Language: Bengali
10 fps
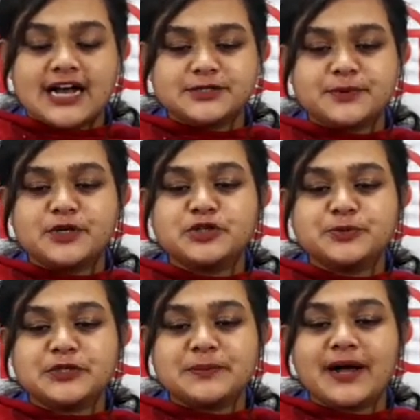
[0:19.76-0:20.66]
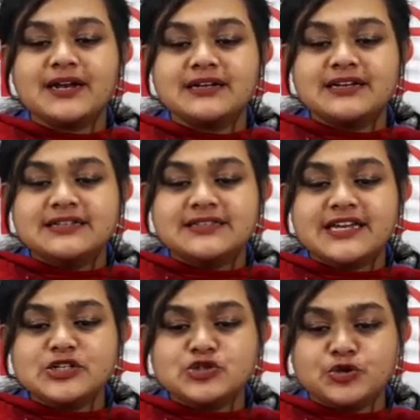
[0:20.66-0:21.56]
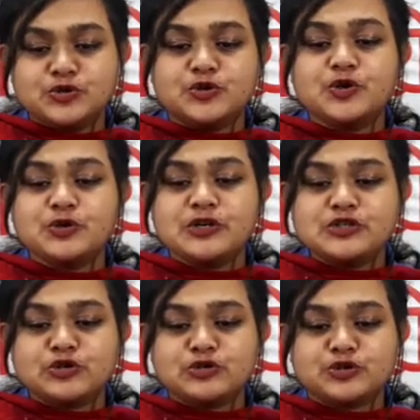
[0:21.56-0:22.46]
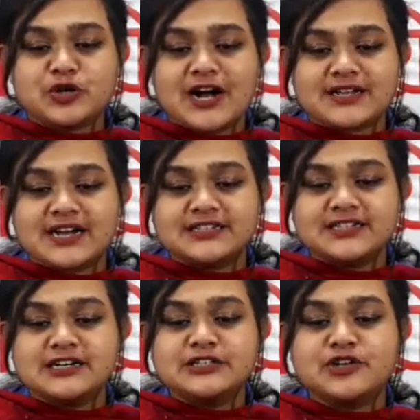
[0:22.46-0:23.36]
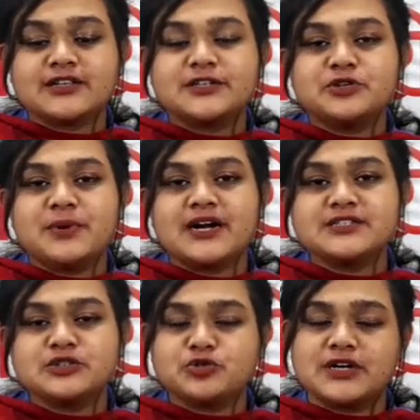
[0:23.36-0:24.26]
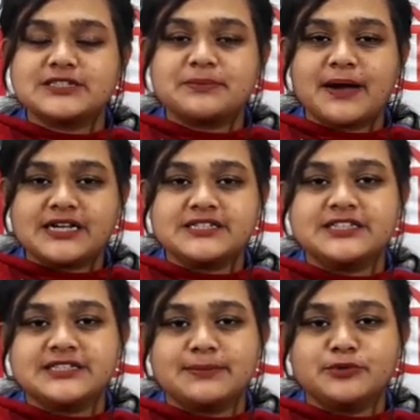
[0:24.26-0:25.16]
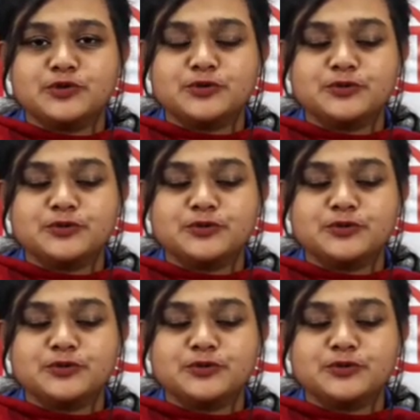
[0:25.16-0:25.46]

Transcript: আজ বৃহস্পতিবার তিন চৈত্র চোদ্দশো আটাশ সতেরো মার্চ দু খ্রিস্টাব্দ